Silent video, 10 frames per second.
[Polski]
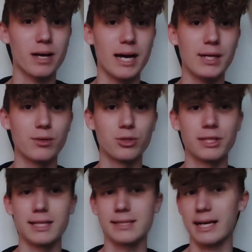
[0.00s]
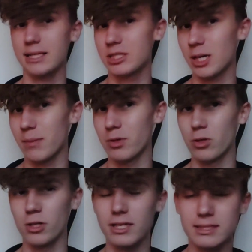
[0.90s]
a już jest tak ciemno,
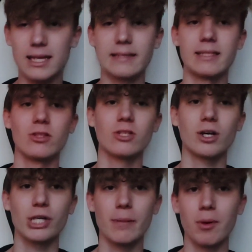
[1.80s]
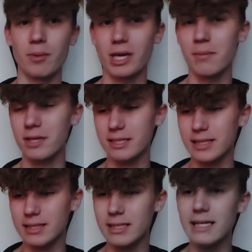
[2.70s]
no niestety, no tego nie pominiemy
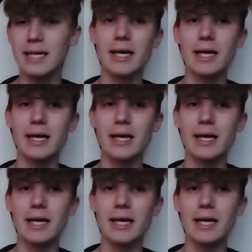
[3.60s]
niestety.